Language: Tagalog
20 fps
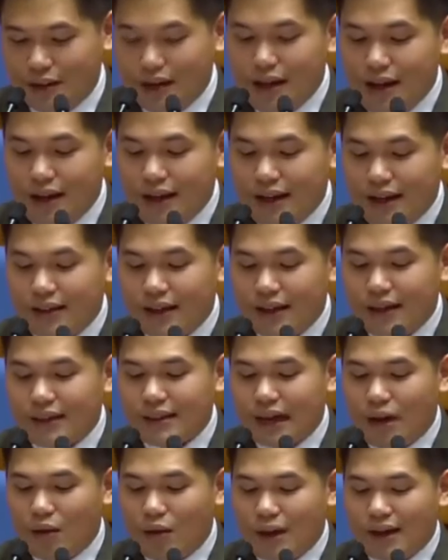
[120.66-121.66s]
na
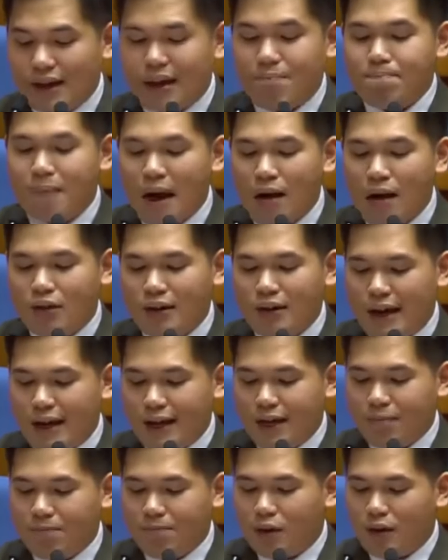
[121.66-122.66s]
tinatawag na
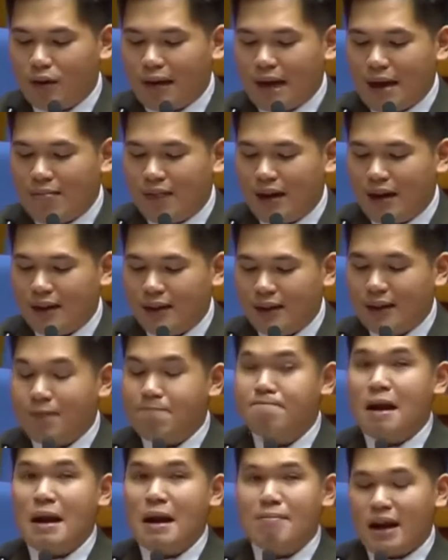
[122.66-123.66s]
pangunahing programa ng
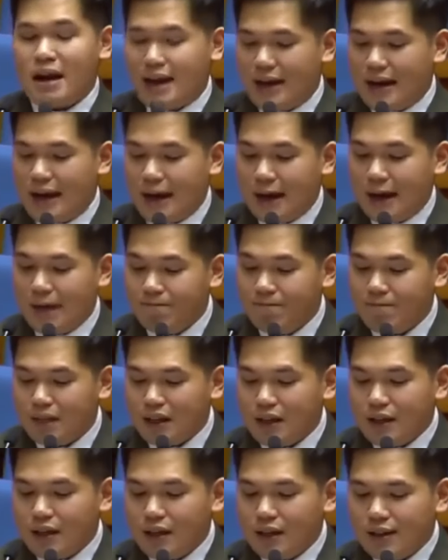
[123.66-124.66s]
pamahalaan
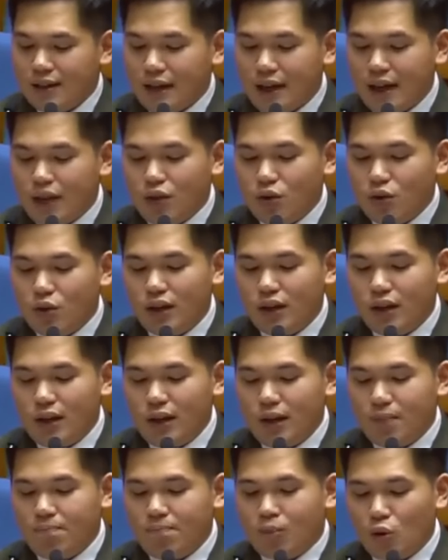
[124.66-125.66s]
na layuning
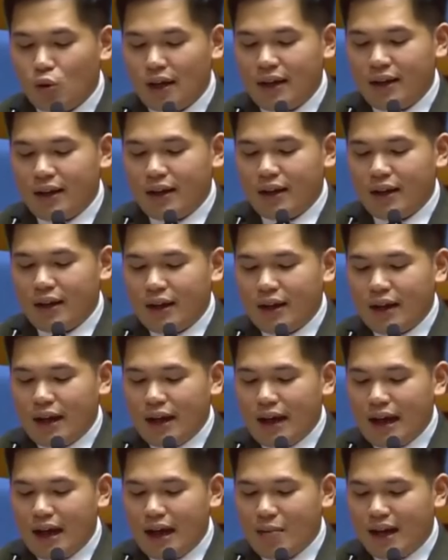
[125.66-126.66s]
putulin
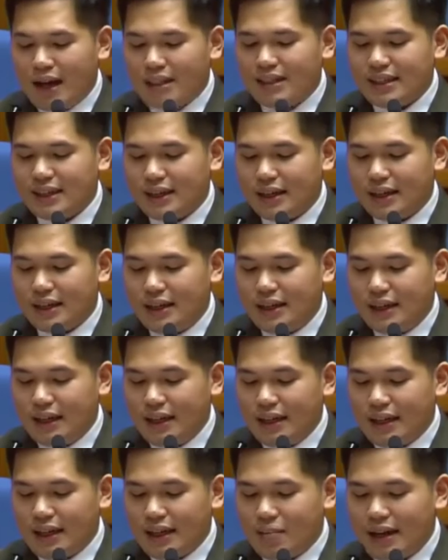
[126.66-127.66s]
ang mga sanhi
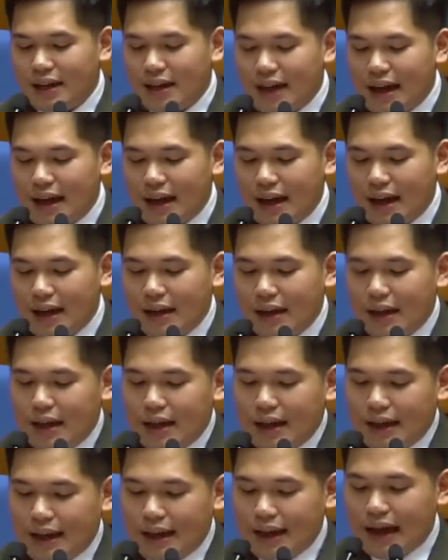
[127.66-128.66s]
ng malalang
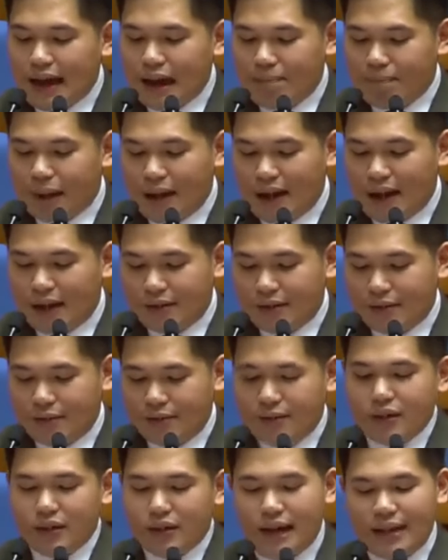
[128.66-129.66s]
kahirapan
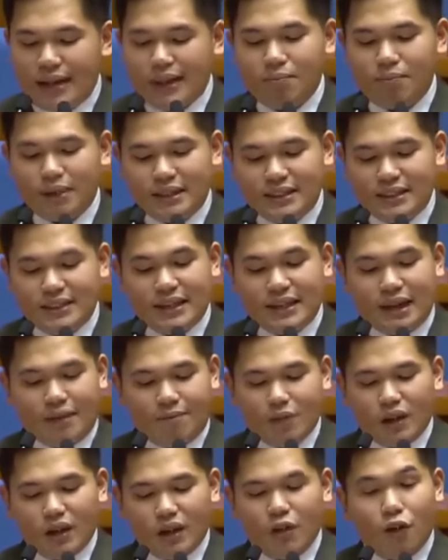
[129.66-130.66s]
ng ating bansa.
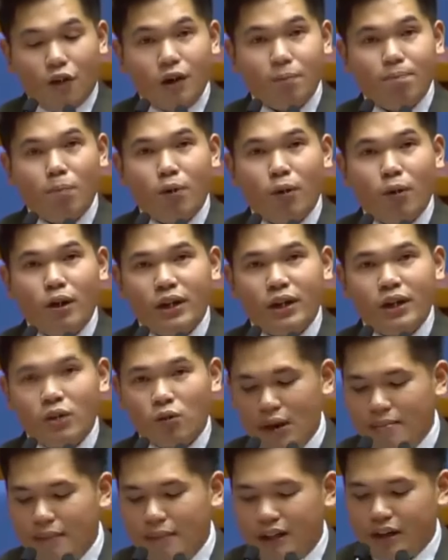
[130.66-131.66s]
4.1
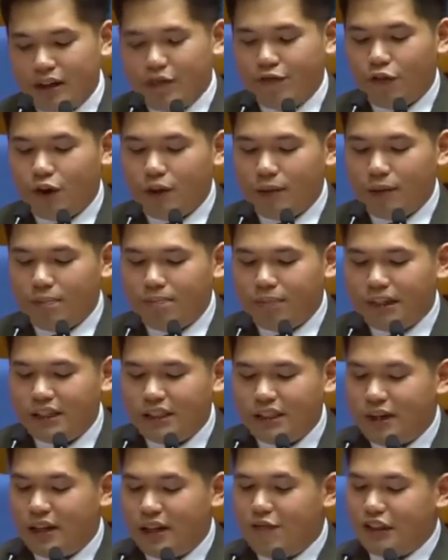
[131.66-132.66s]
million four-piece
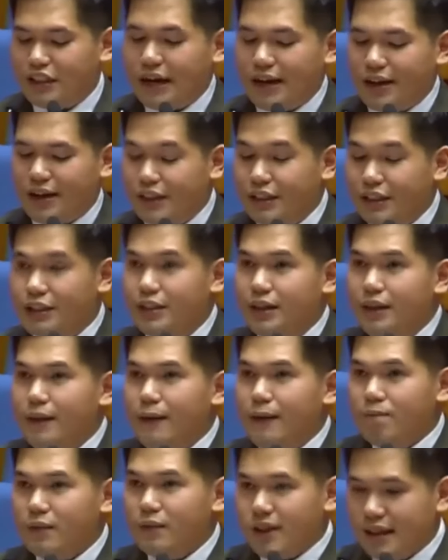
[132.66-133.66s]
beneficiaries.
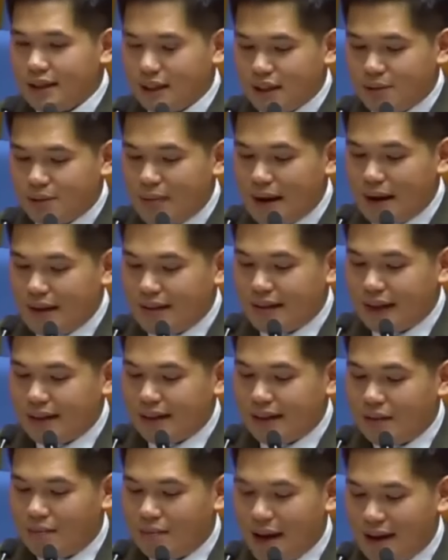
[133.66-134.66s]
Let us bear that
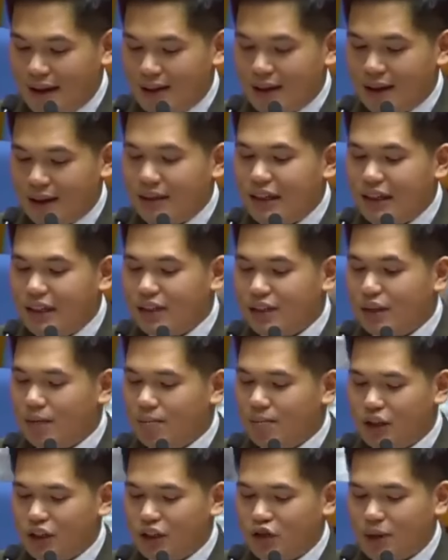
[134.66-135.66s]
in mind that these
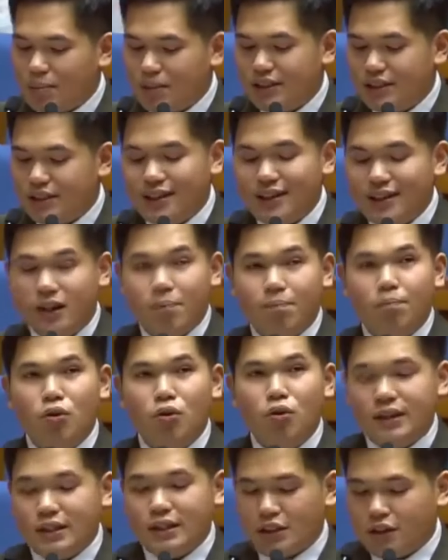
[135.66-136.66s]
numbers represent the
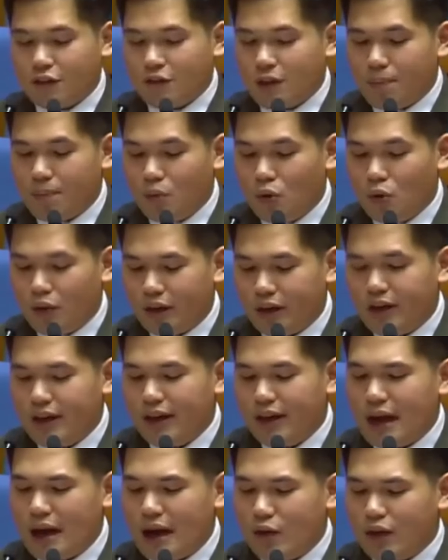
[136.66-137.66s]
poorest of the poor in
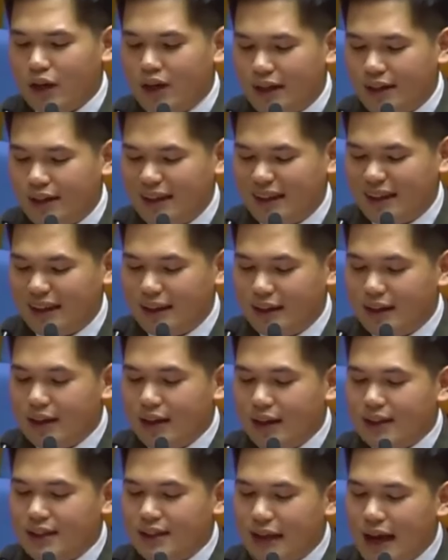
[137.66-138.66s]
our country.
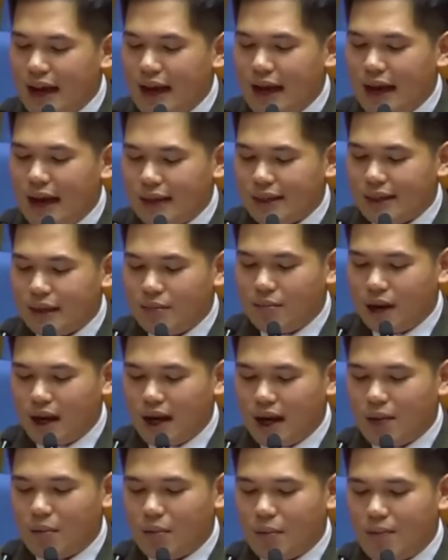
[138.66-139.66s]
Sila ang ating mga
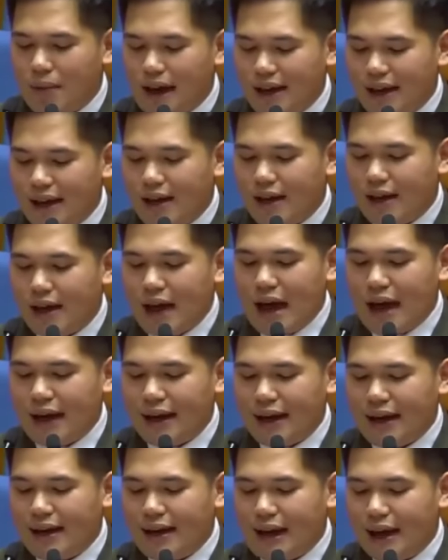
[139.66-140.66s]
kababayan na
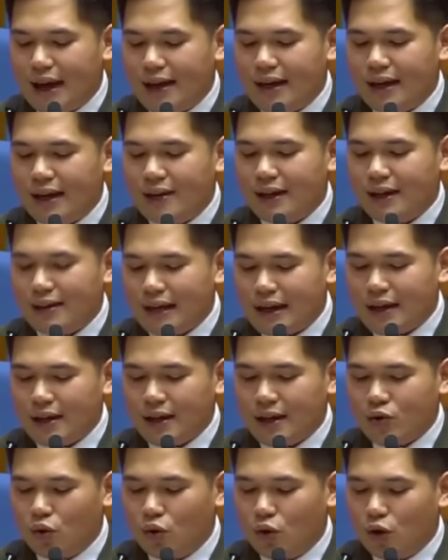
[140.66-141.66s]
nangangailangan ng dagdag na
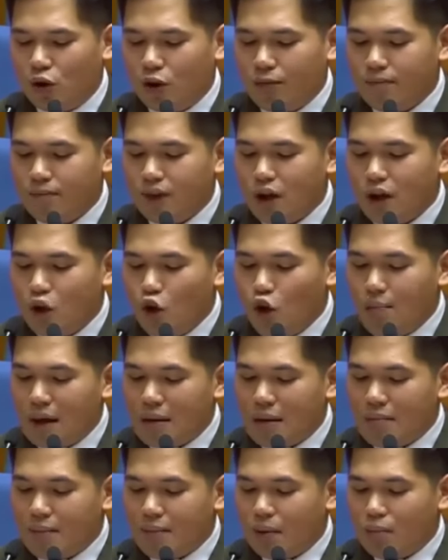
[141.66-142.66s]
tulong upang
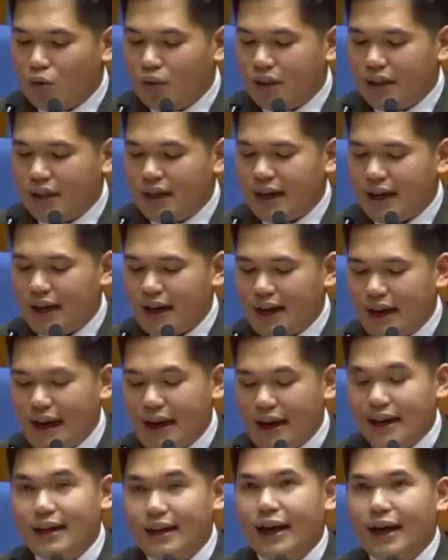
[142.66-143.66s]
mapabuti ang
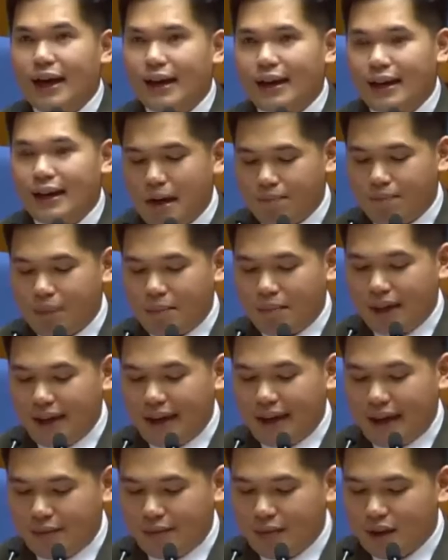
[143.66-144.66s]
kalagayan ng kanilang
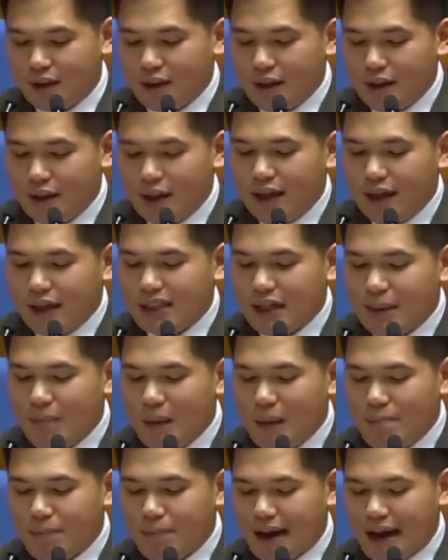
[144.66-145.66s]
pamilya. Isa
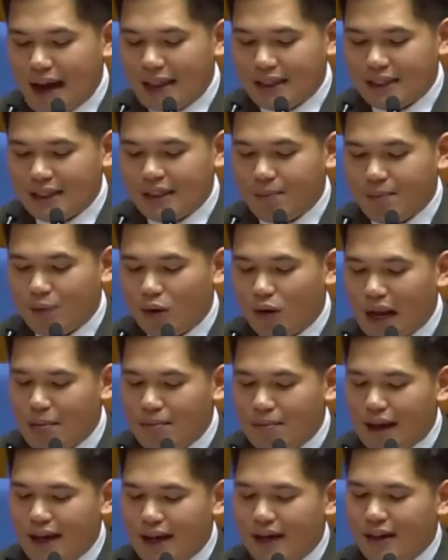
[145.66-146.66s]
pang paratang sa
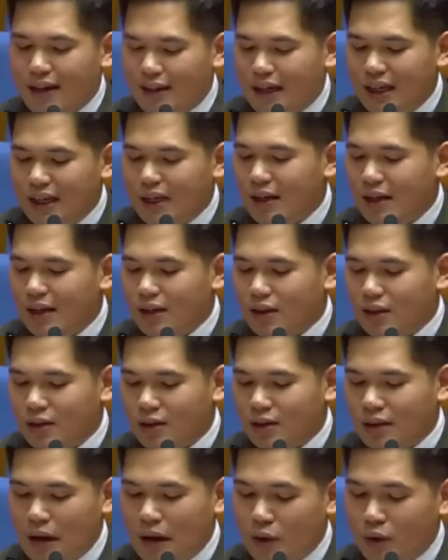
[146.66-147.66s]
programa ay hindi naman it,
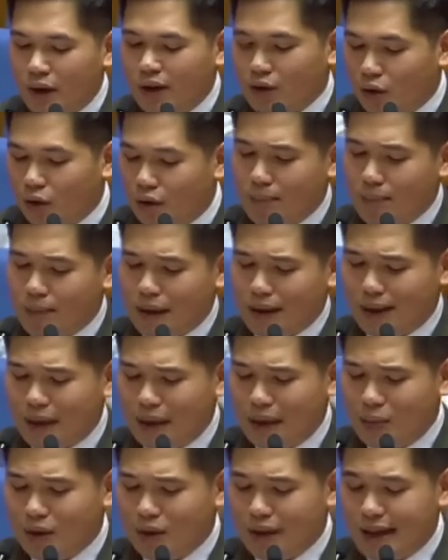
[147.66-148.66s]
daw ito
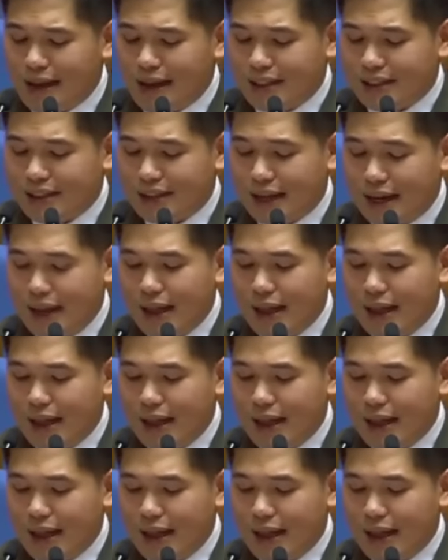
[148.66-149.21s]
epektibo dahil sa